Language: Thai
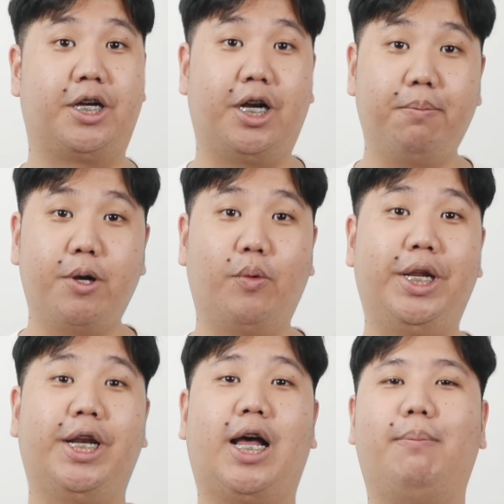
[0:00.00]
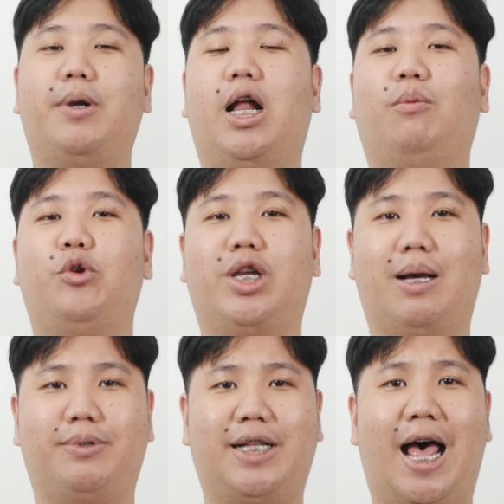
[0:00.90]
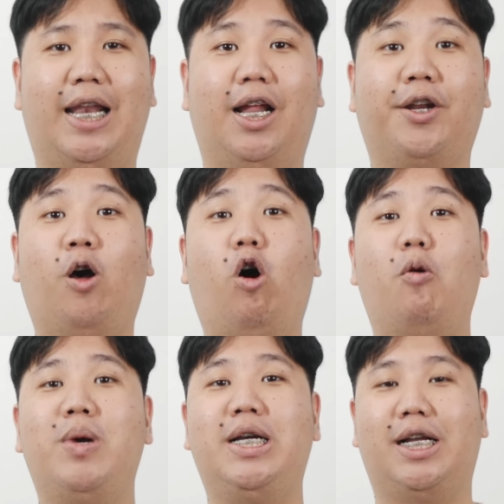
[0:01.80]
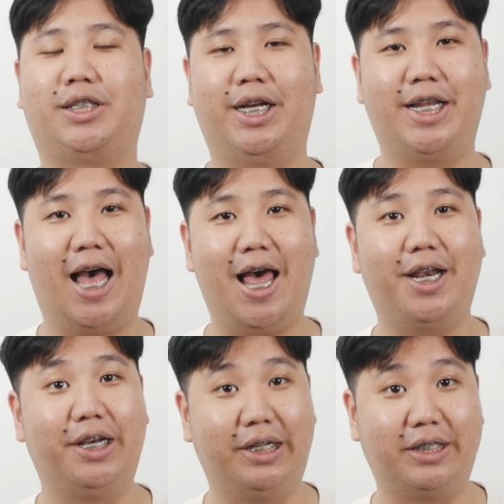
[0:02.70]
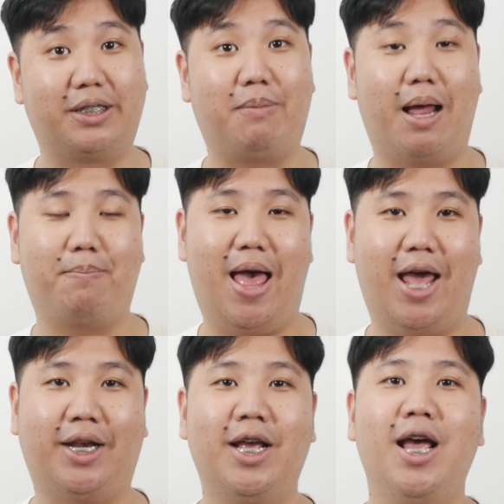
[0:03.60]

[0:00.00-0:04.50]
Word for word: คลิปในวันนี้นะครับ เรามีกับสายลัดข้อมืออัจฉริยะหรือสมาร์ทแบน